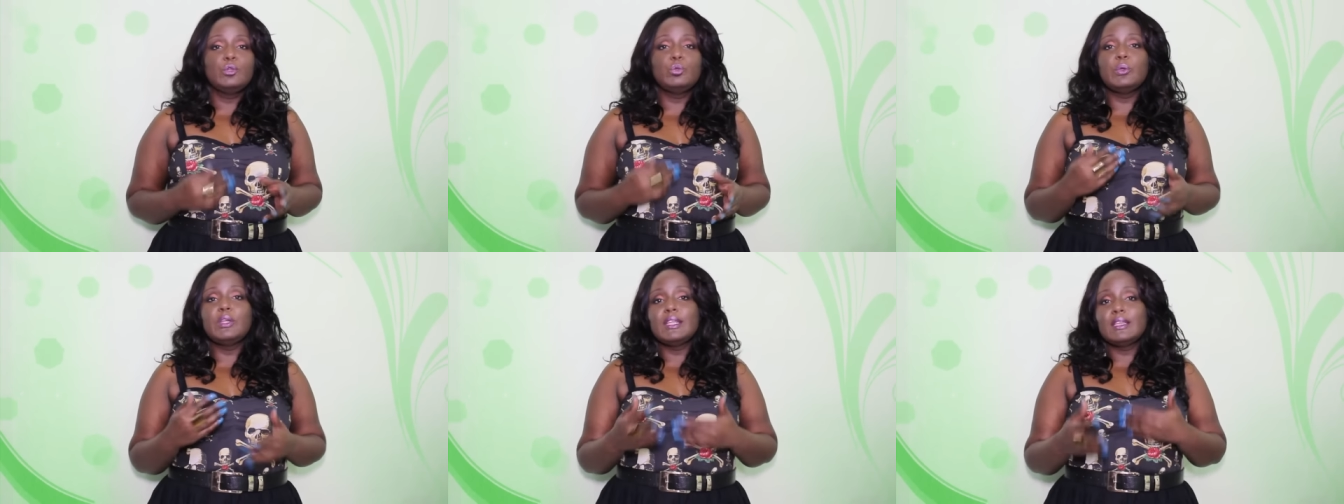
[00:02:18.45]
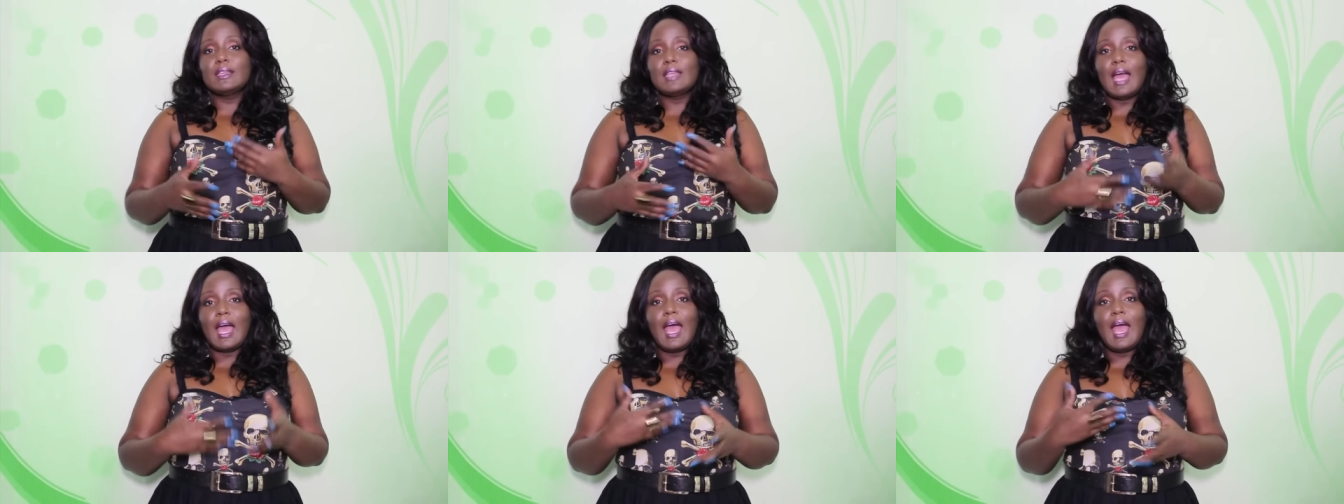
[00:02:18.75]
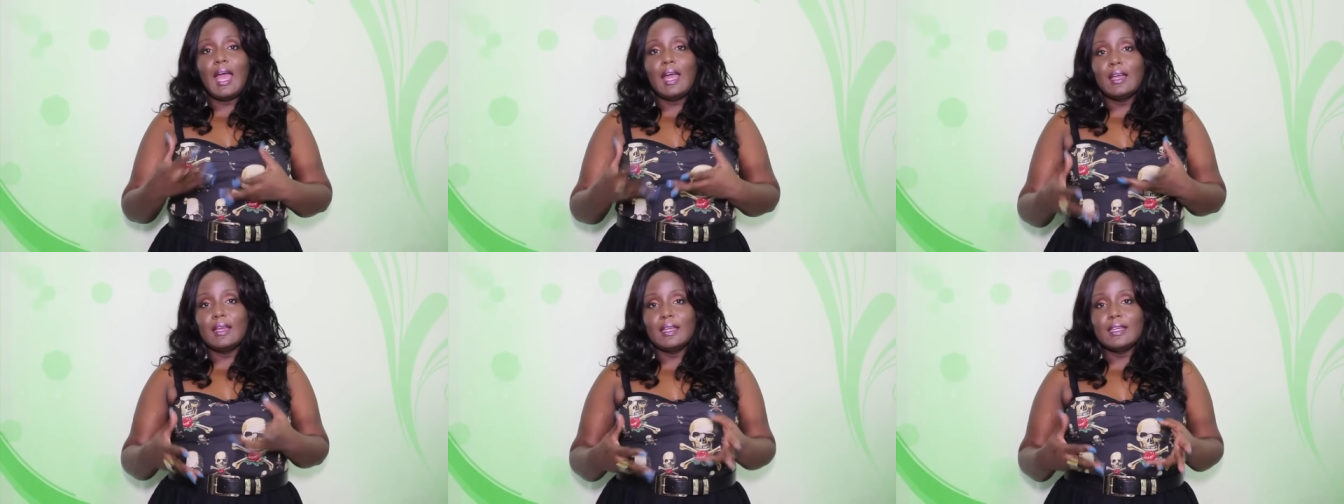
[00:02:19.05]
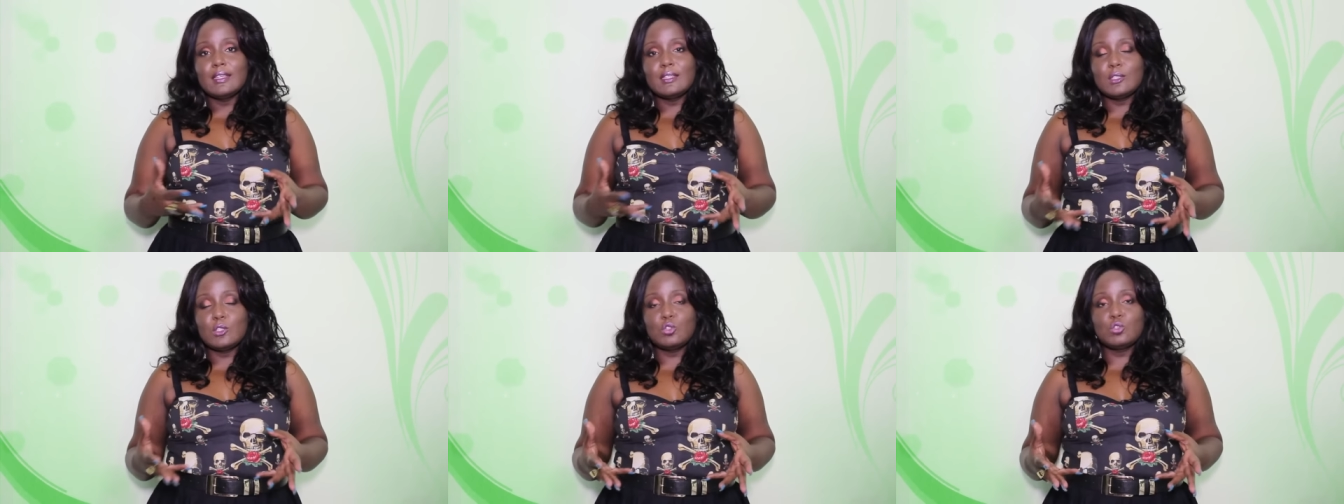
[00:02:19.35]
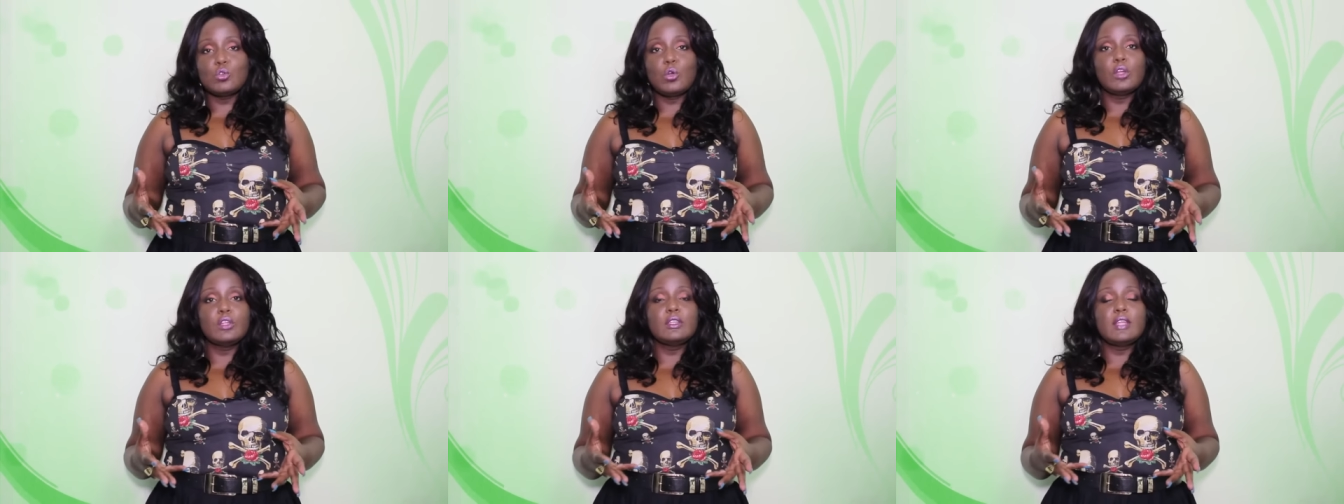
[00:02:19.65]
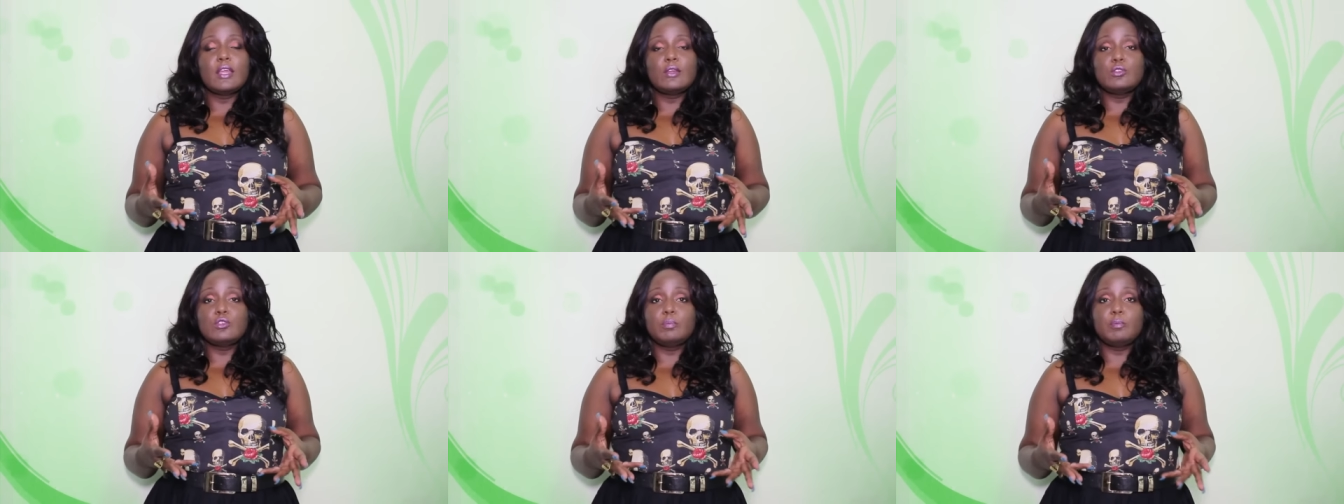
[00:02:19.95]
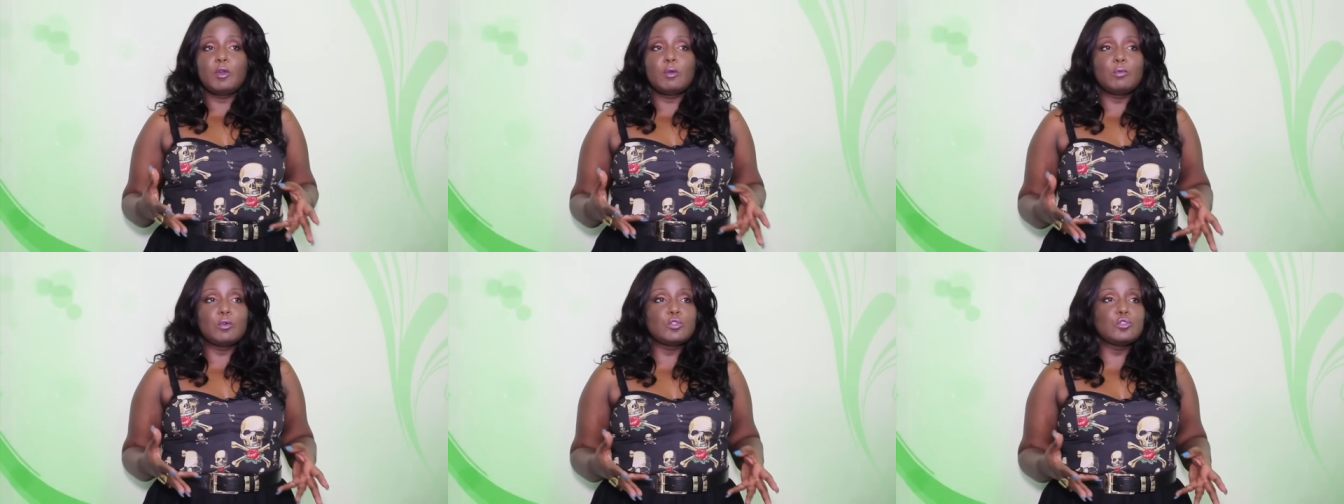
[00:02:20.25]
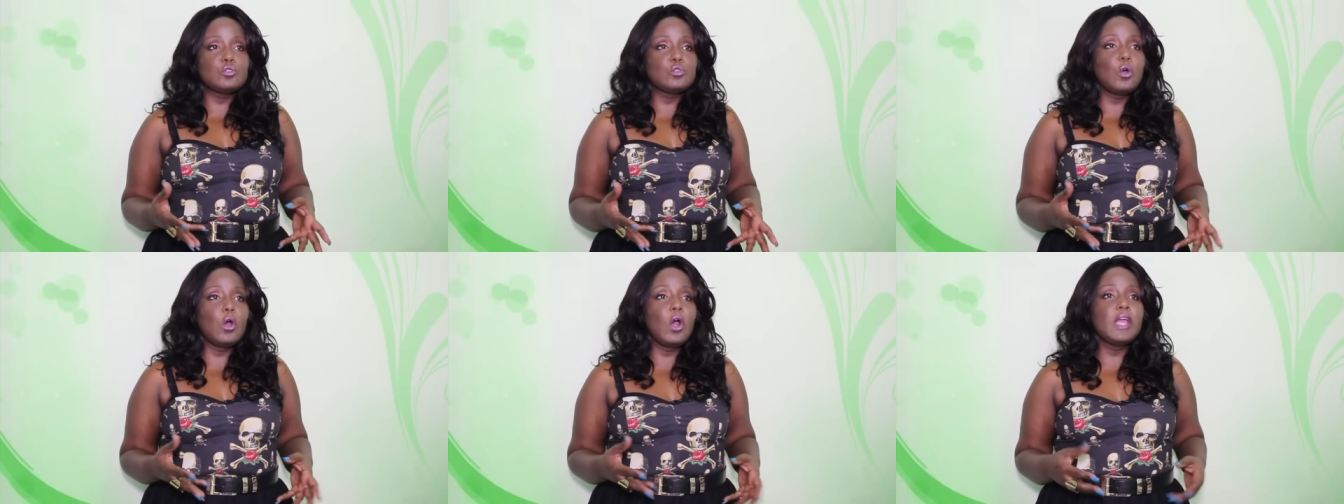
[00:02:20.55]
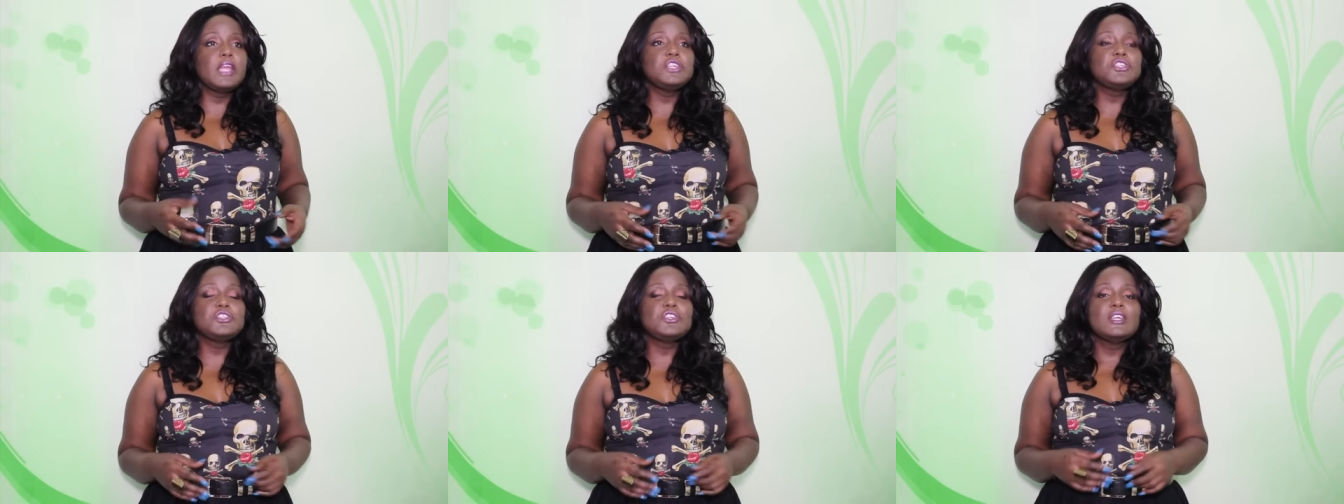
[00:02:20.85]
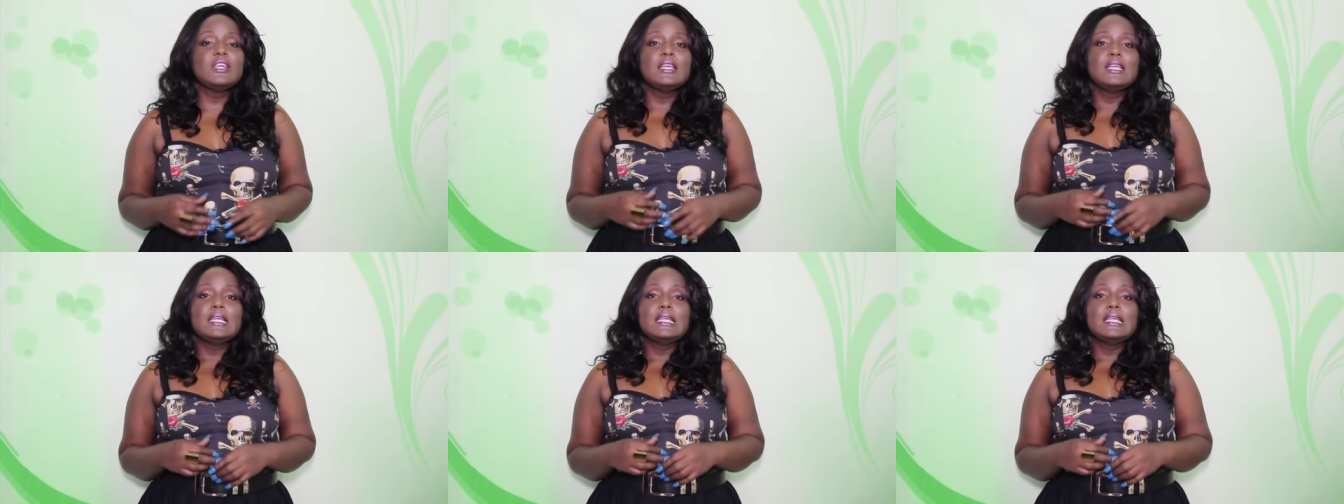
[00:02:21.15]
twittar esses sorteios e promoções,